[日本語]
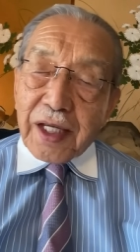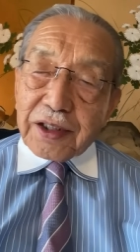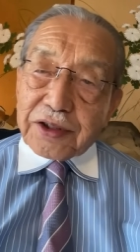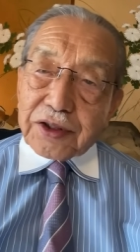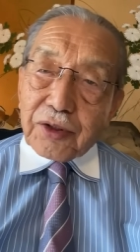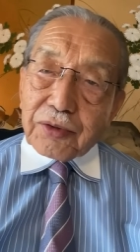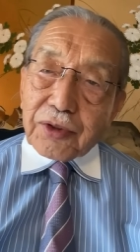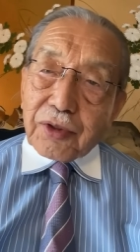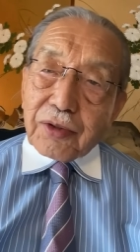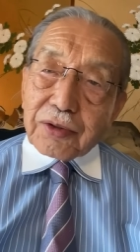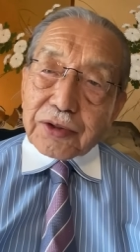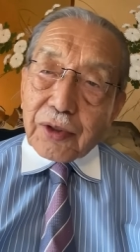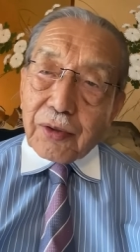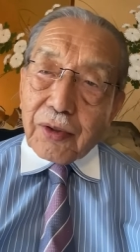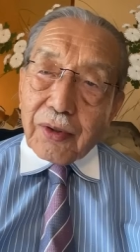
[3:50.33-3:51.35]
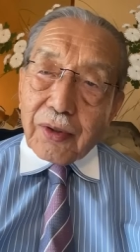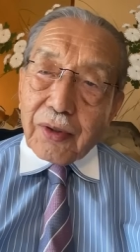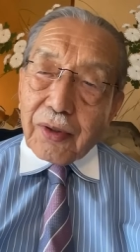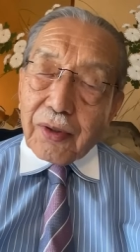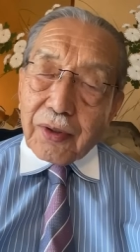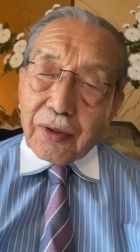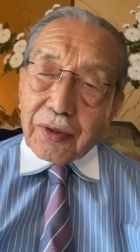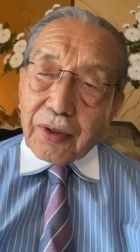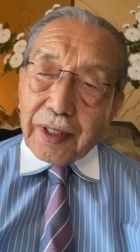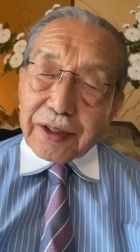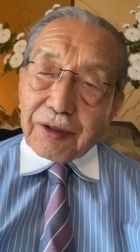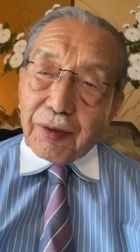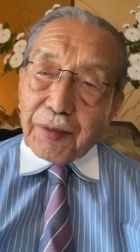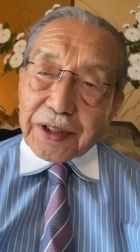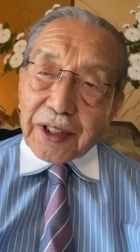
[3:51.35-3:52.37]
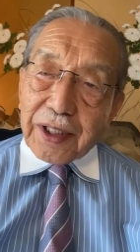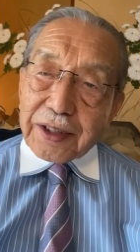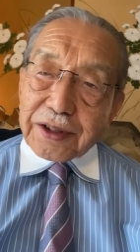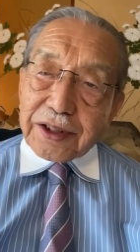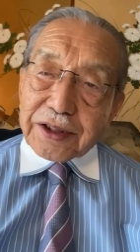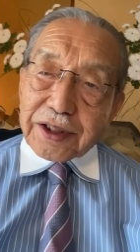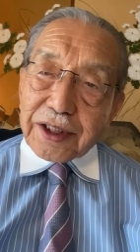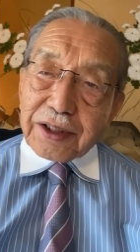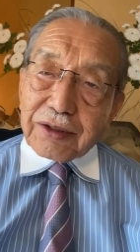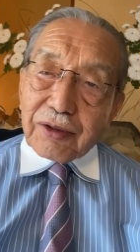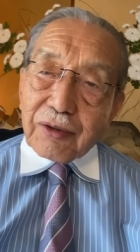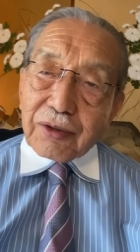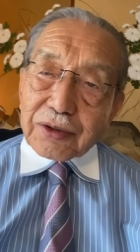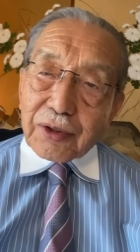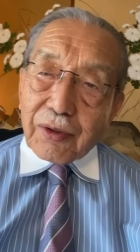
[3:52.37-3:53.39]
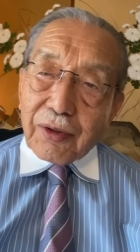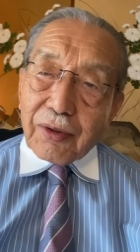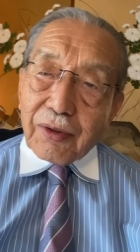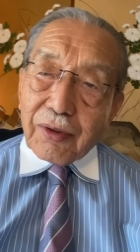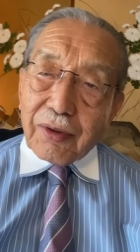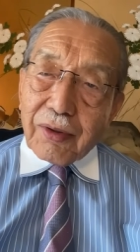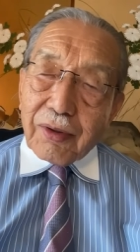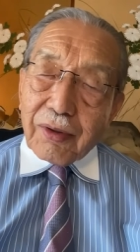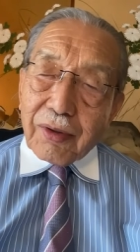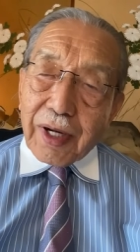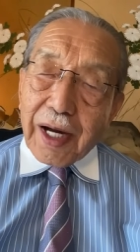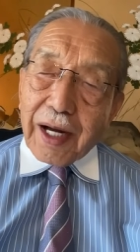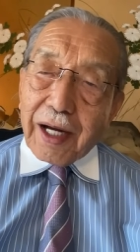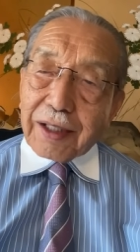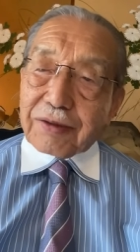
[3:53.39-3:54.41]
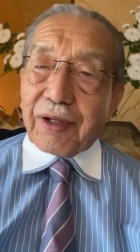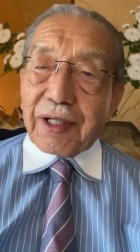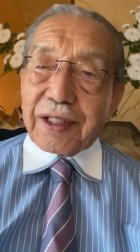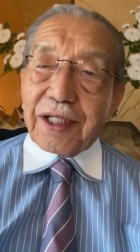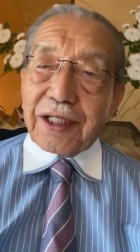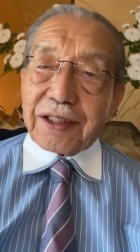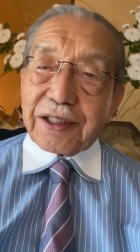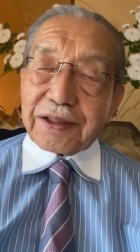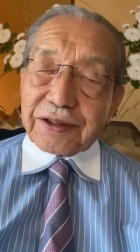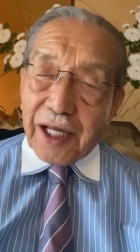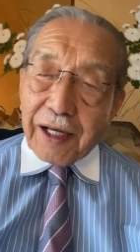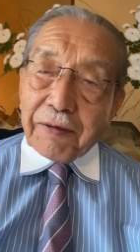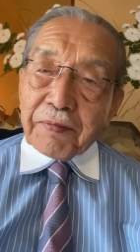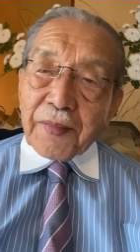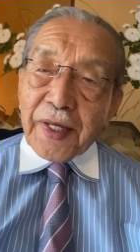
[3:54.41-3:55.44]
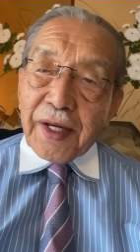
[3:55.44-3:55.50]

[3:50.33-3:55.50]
市場の予想、あるいはまた日銀の予想があるわけなんですね。